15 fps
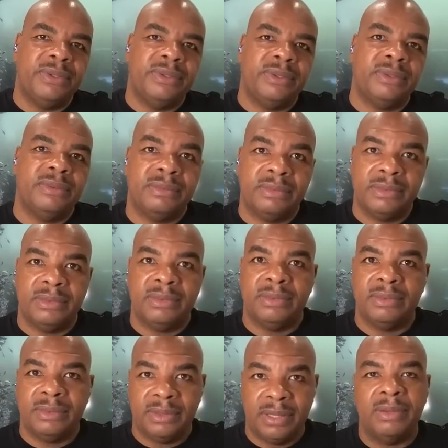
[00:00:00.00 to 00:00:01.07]
Если вы
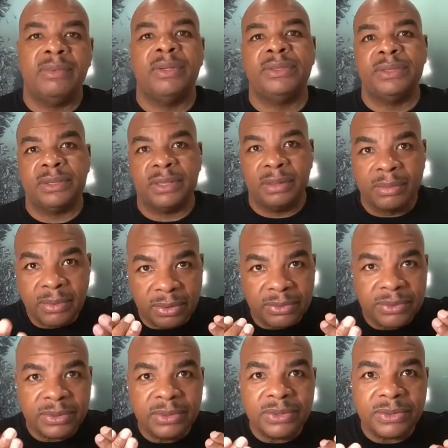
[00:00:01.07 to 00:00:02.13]
купите здесь,
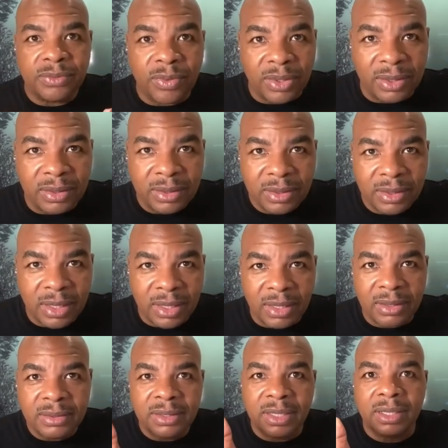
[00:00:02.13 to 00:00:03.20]
приблизьтесь к экрану.
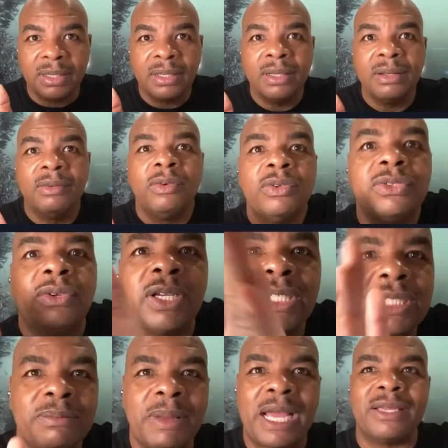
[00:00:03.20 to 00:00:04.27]

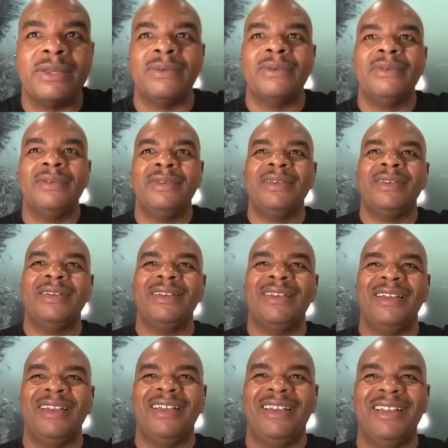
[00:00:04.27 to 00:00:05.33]
Отлично тебе. Не
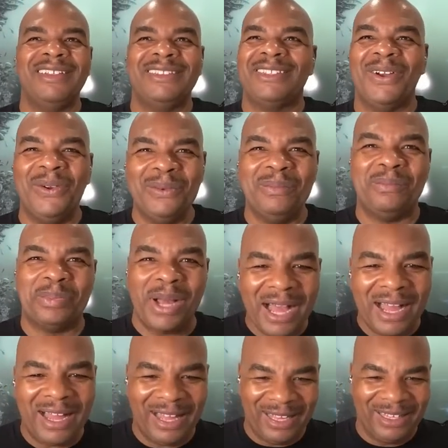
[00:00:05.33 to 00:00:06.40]
покупай ты
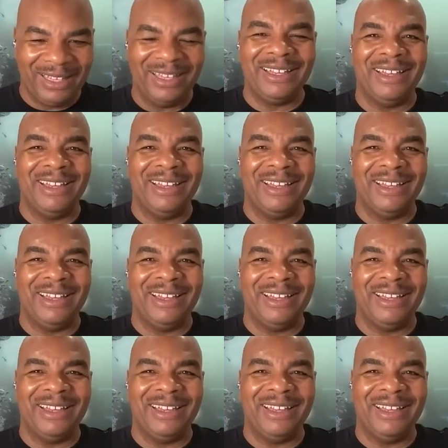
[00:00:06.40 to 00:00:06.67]
здесь.